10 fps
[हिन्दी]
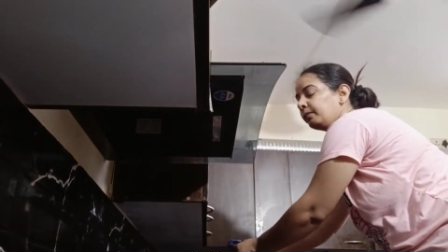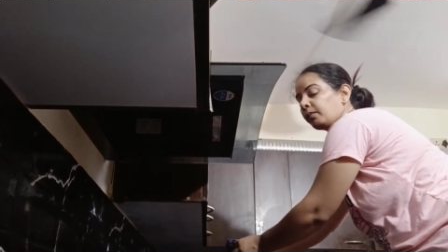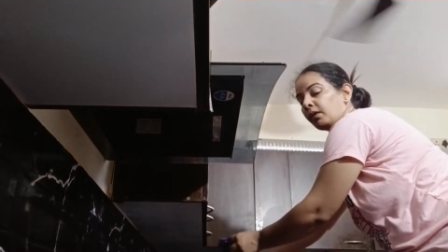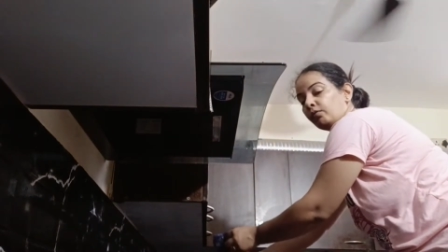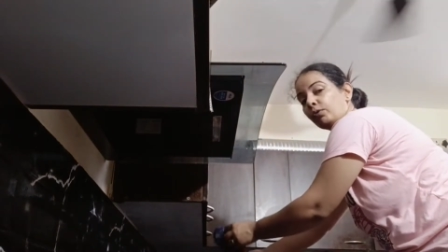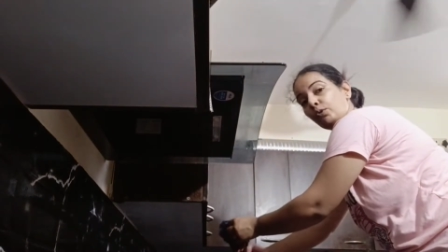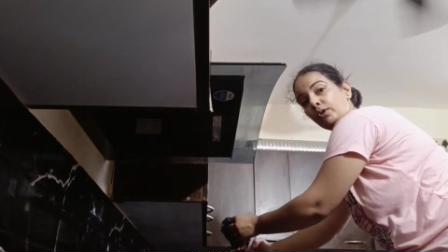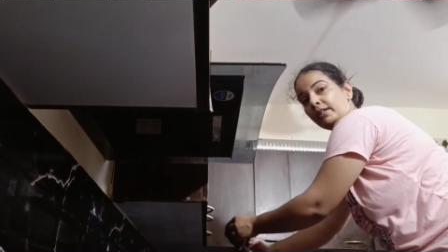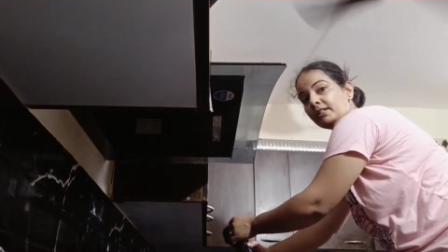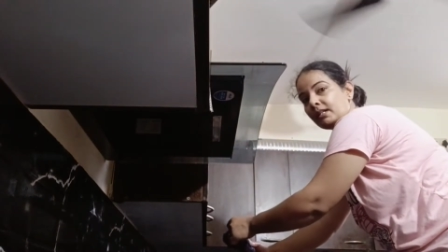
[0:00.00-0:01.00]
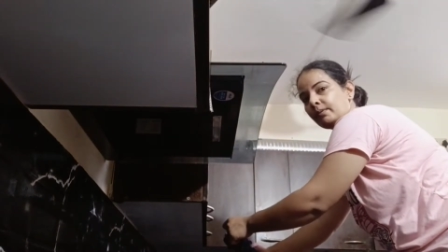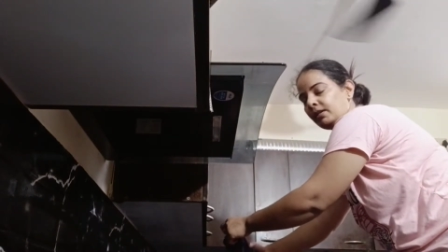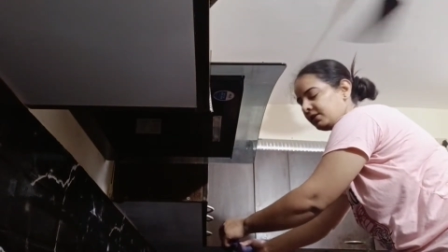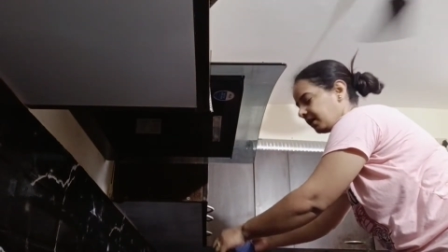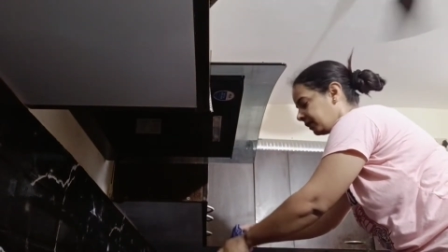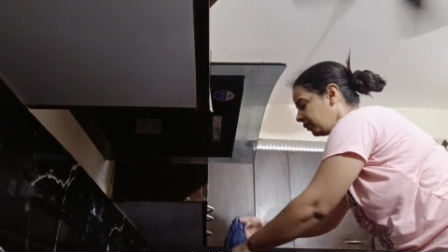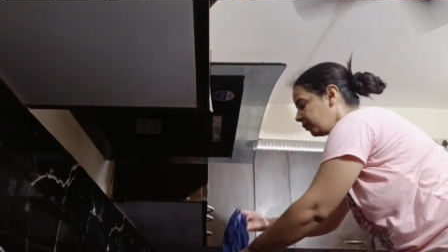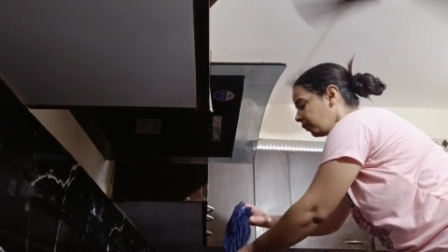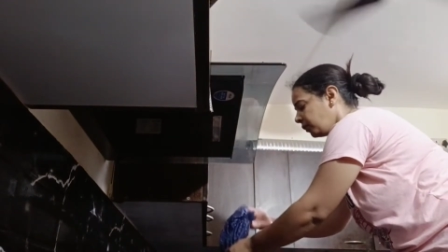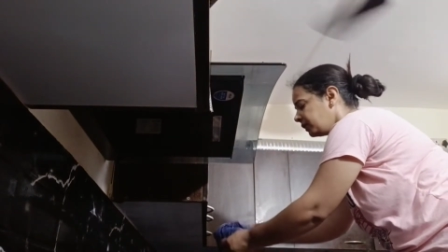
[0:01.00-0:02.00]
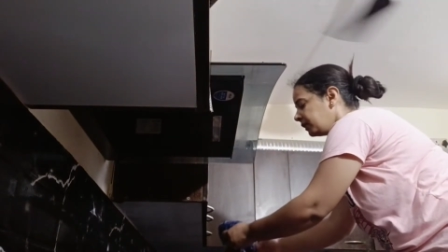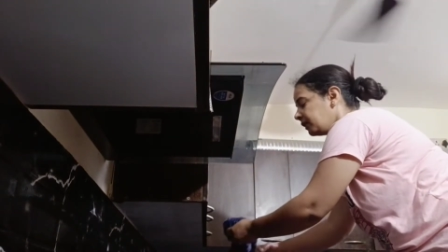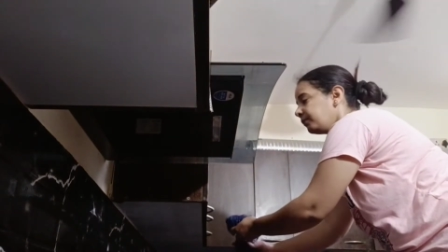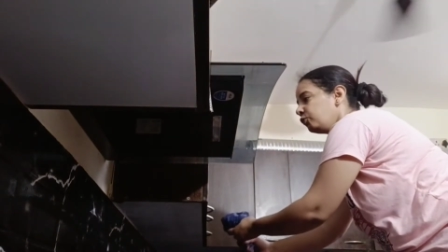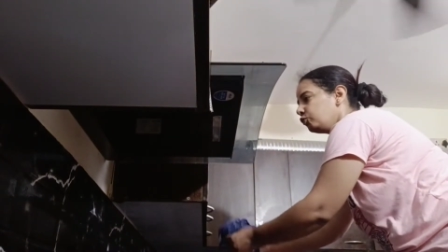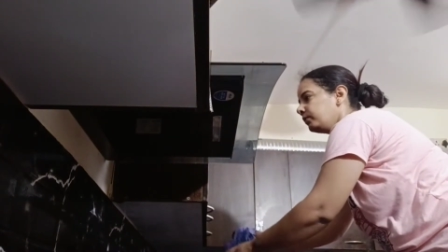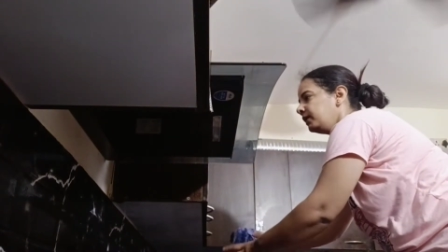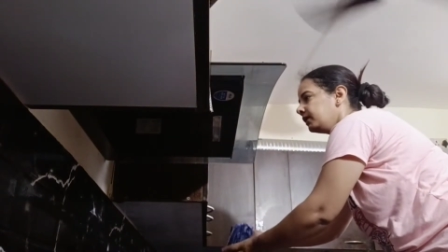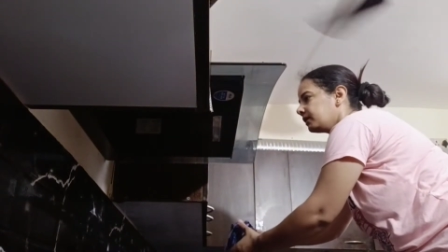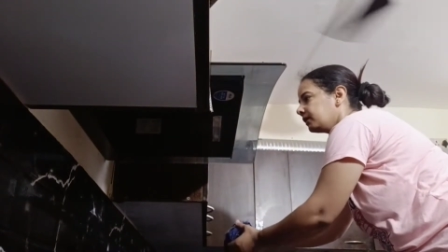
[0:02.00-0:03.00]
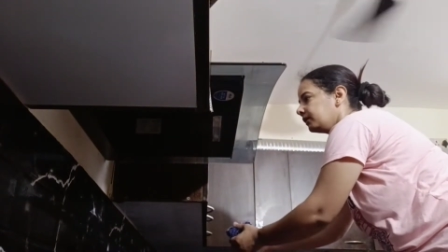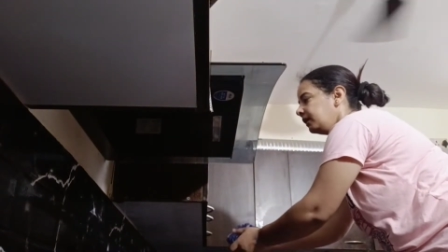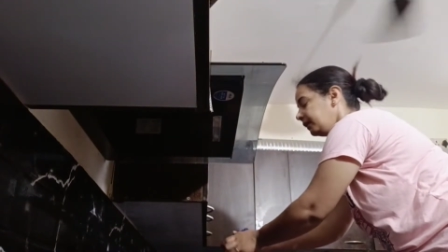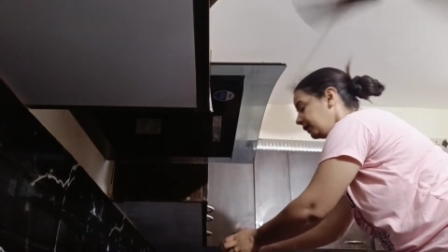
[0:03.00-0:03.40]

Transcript: यहाँ पर एक्चुअली मैं आपको बता रही थी कि मैं